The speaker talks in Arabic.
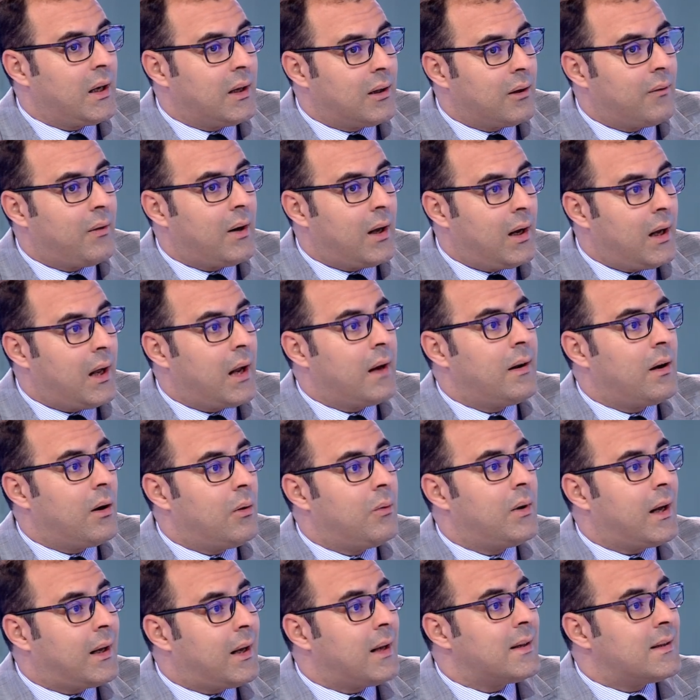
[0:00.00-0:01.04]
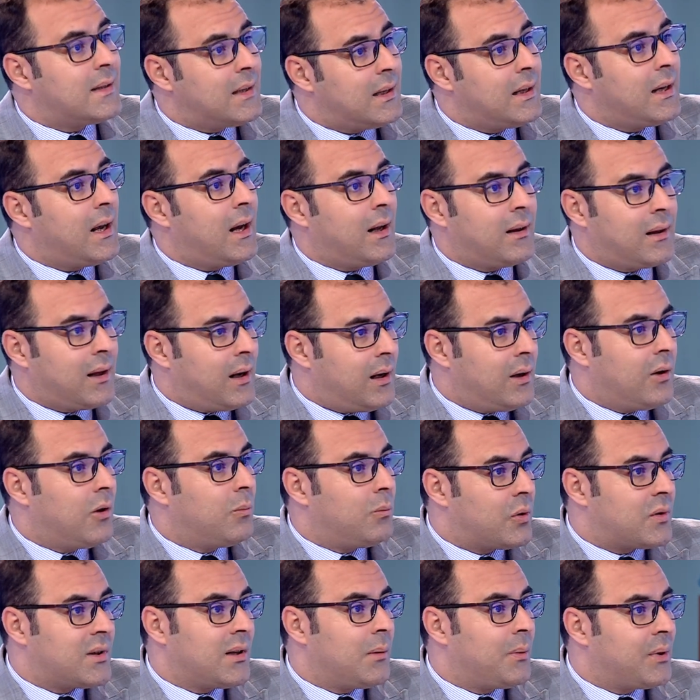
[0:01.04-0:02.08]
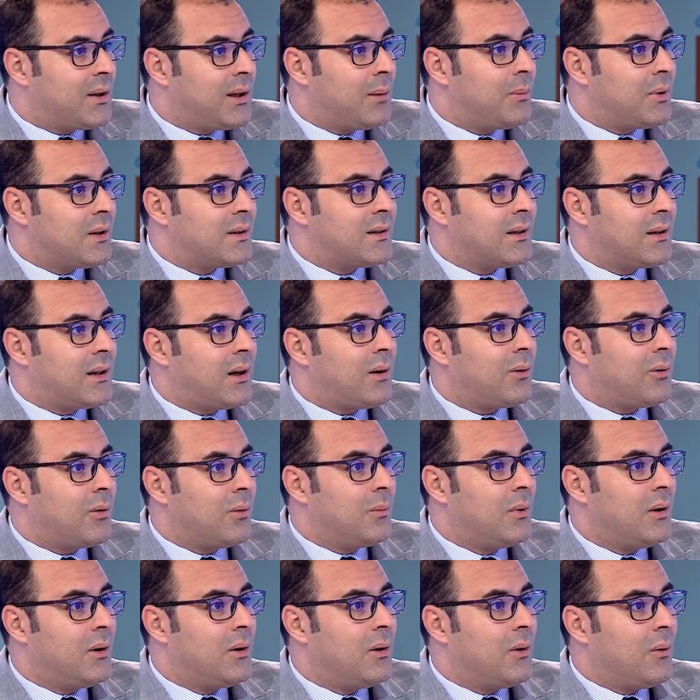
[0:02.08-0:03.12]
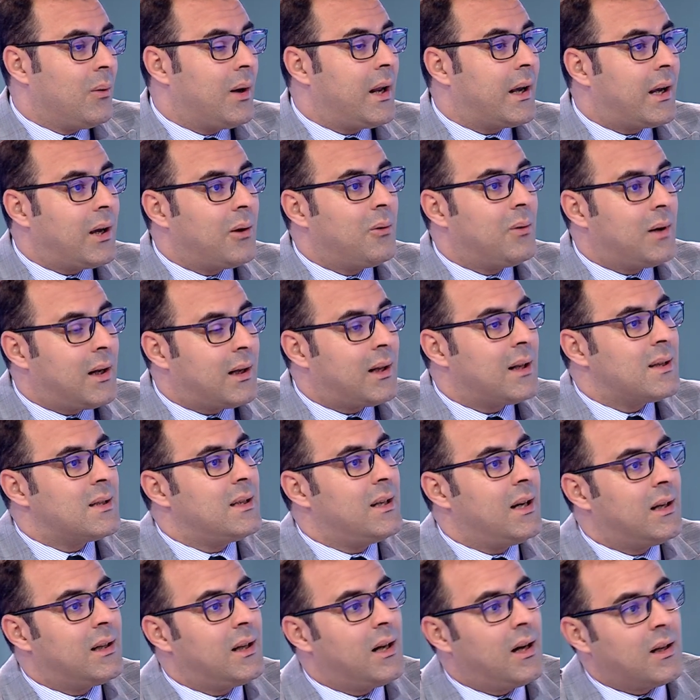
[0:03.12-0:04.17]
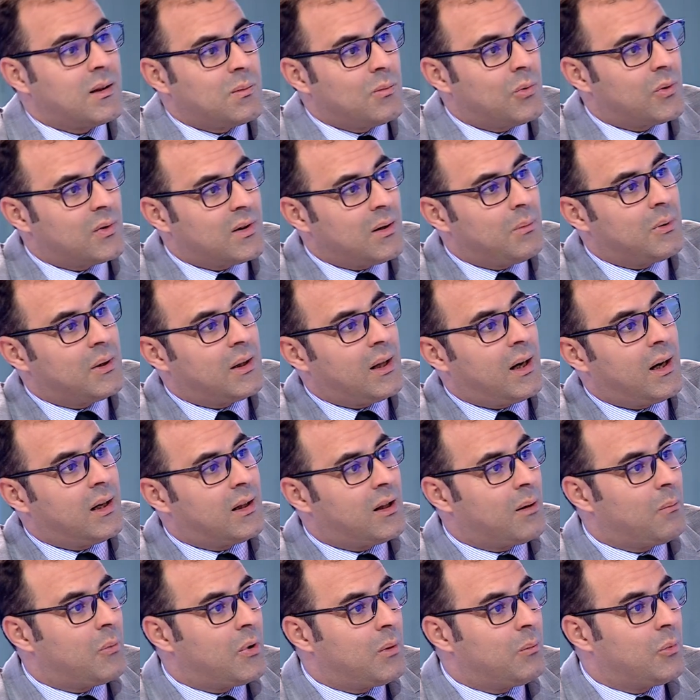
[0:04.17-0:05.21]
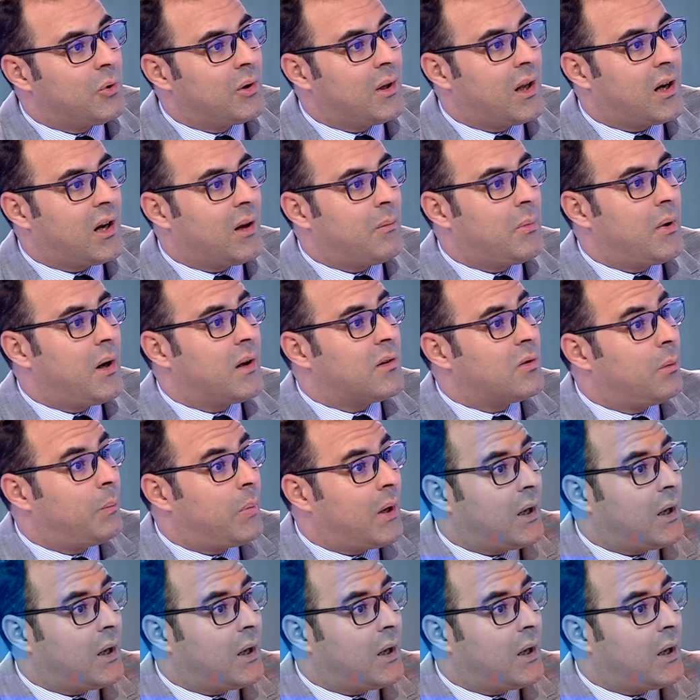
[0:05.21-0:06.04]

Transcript: بالإضافة إلى أن هناك زيادة اليوم مرتبطة بالتضخم ولكن هناك زيادات مرتبطة أيضا بالمضاربات